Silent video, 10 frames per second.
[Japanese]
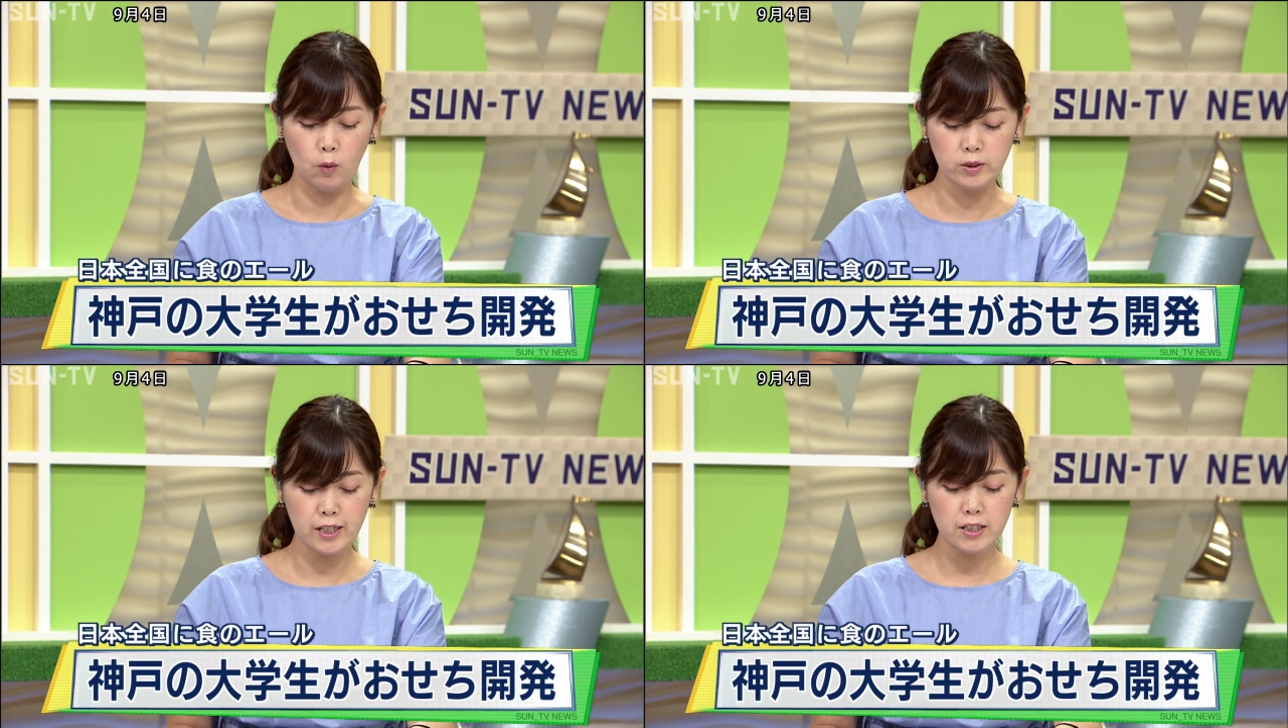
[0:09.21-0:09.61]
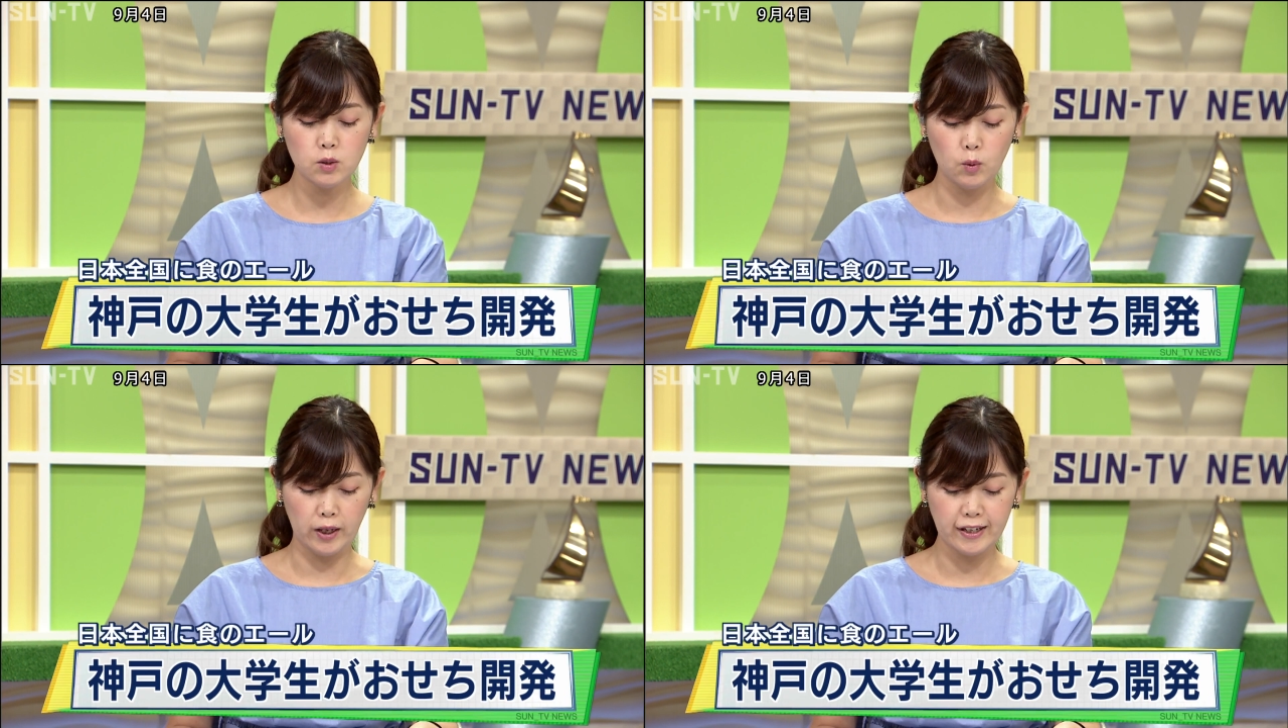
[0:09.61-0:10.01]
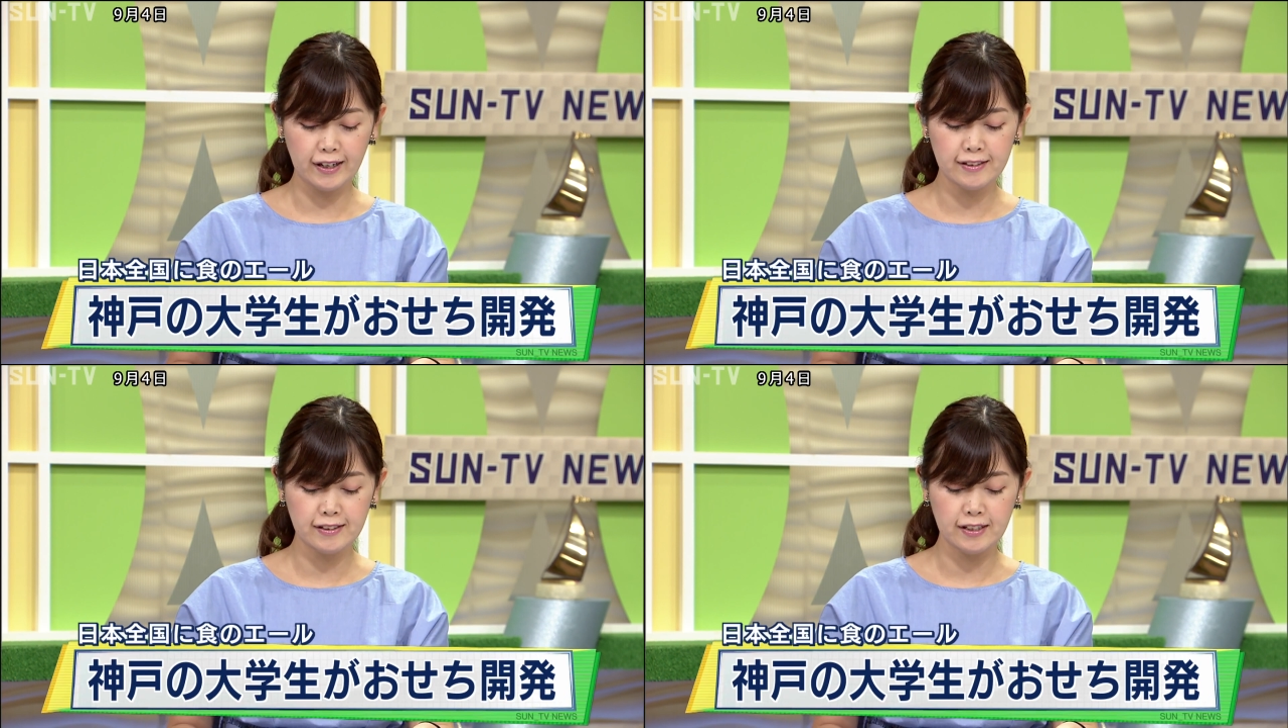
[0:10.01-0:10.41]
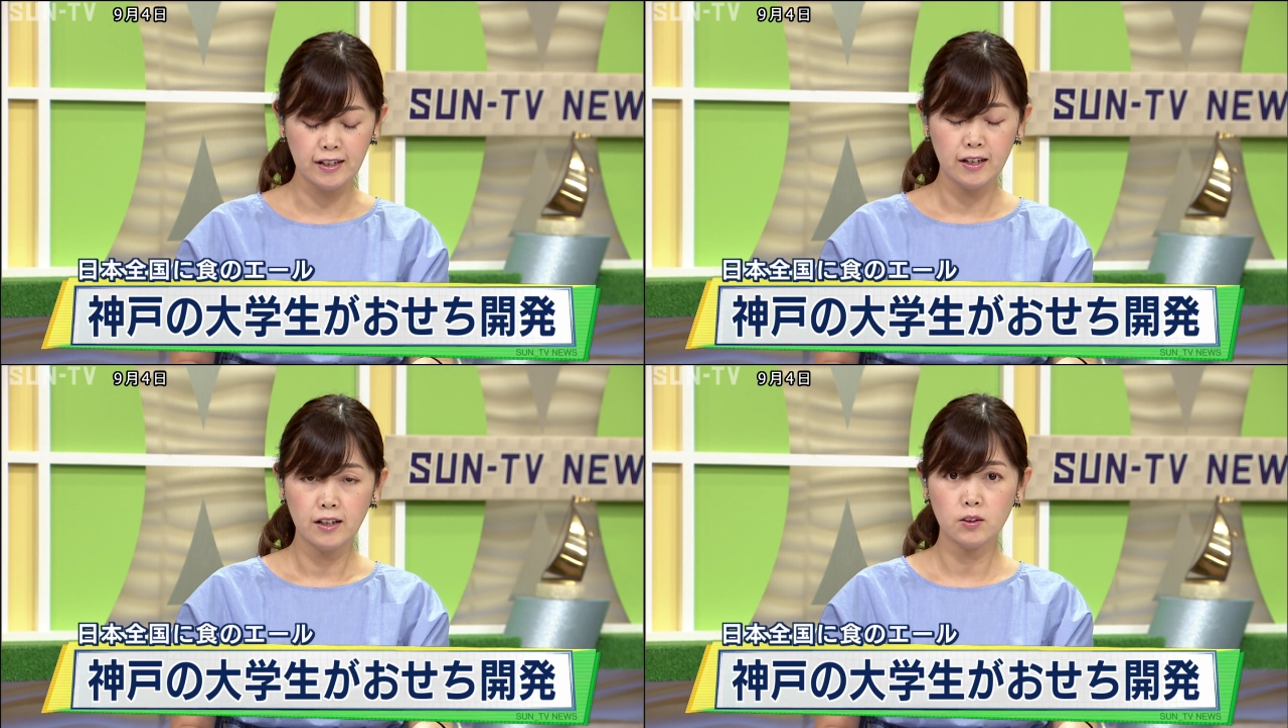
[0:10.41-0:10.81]
おせちを開発し
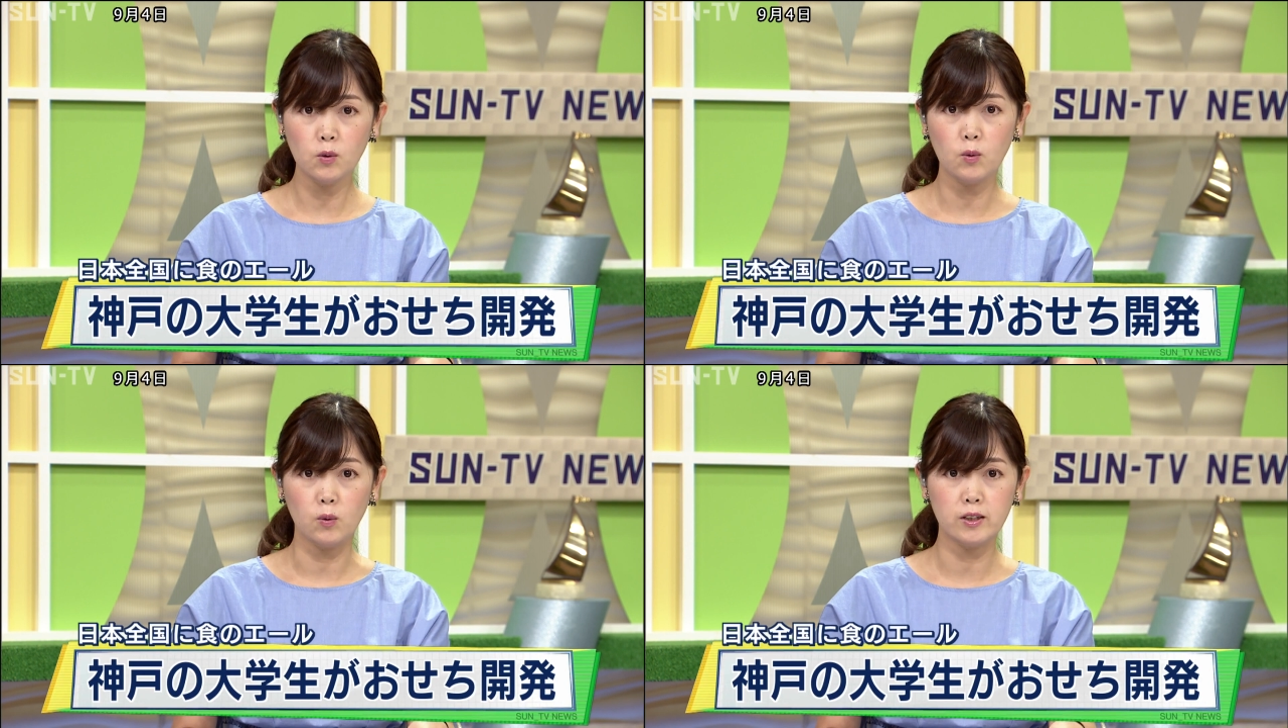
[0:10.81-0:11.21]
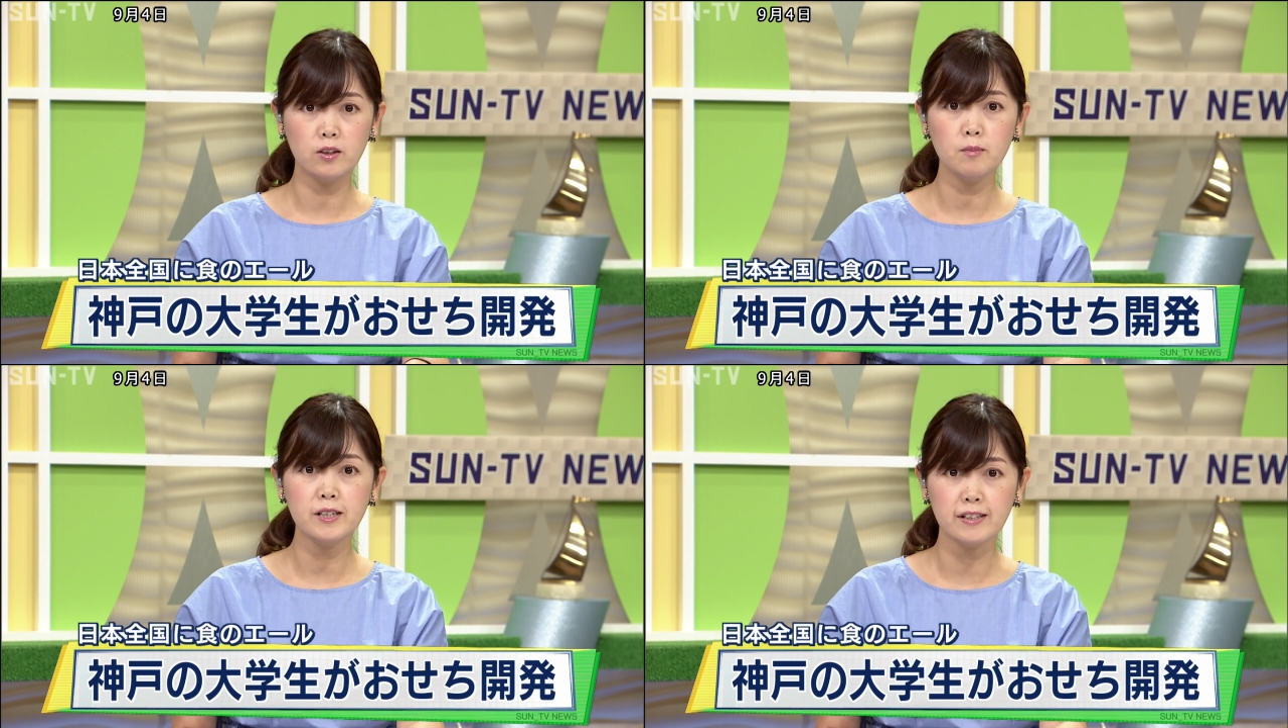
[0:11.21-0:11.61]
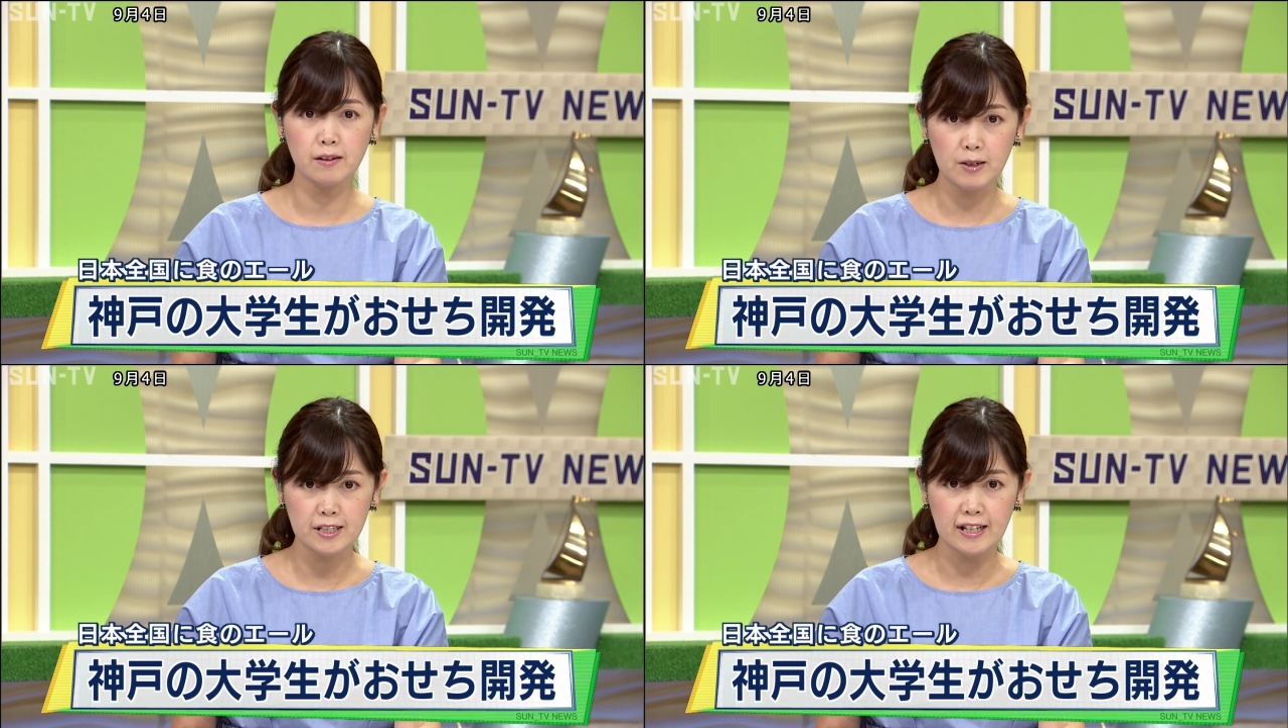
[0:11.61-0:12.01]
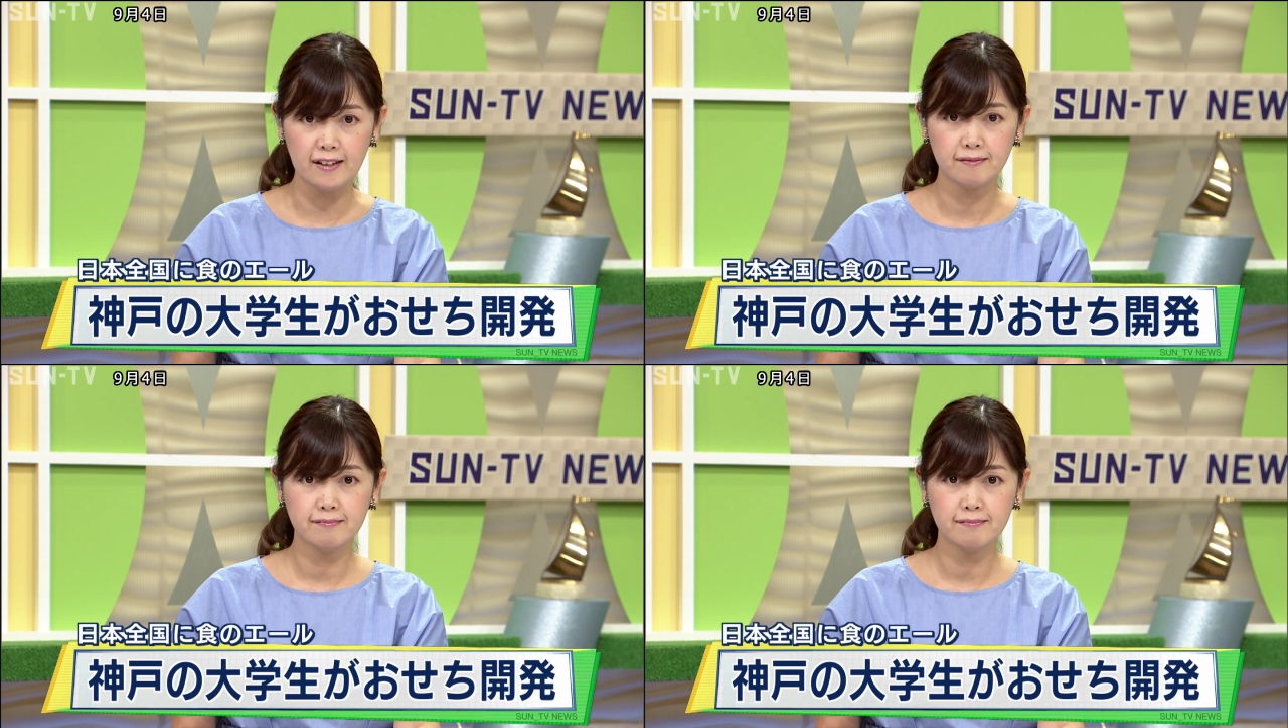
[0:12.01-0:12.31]
今日お披露目されました